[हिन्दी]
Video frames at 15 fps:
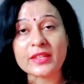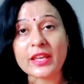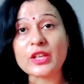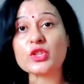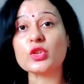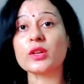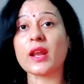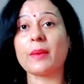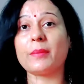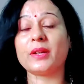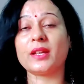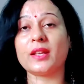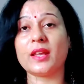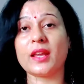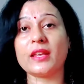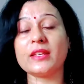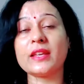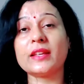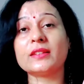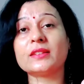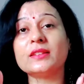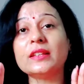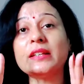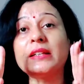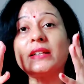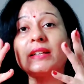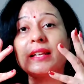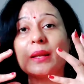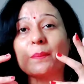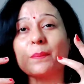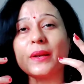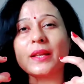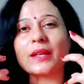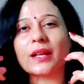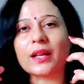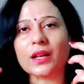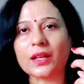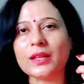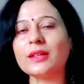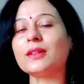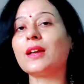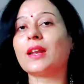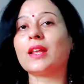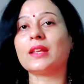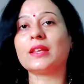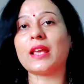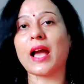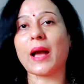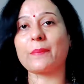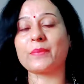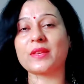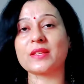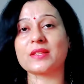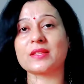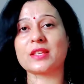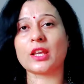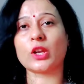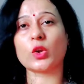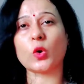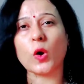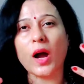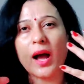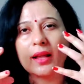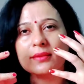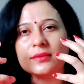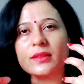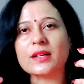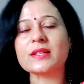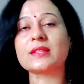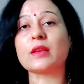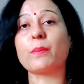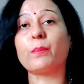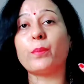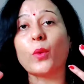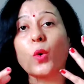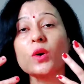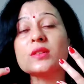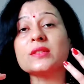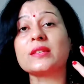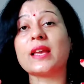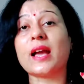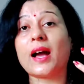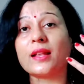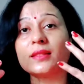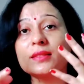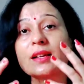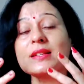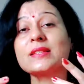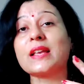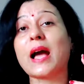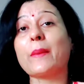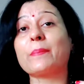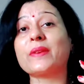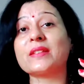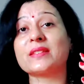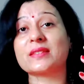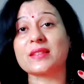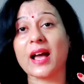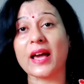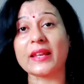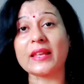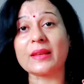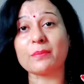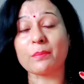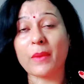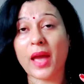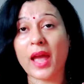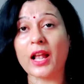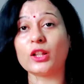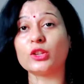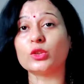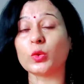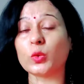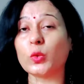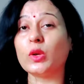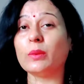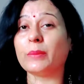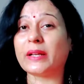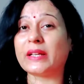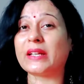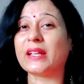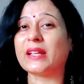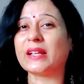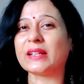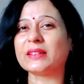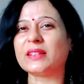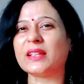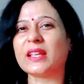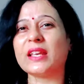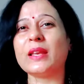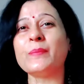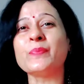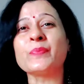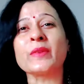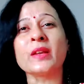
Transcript: ये जो रेमेडी है ये इतनी डीपली क्लीन करेगी आपकी स्किन को अंदर से पोर्स के अंदर से आपकी सारी मैल धूल मिट्टी गंदगी